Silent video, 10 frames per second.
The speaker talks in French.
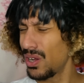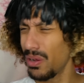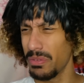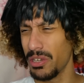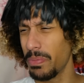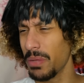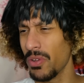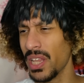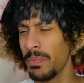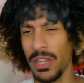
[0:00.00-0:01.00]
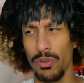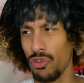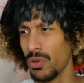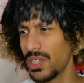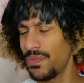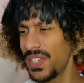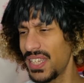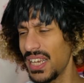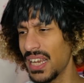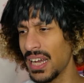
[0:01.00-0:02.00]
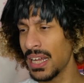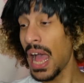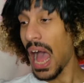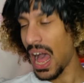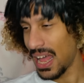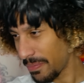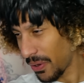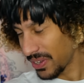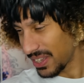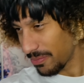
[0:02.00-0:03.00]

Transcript: Oh, mais j'ai pas demandé de mettre le jeu en difficile, là Ah, blanc, c'est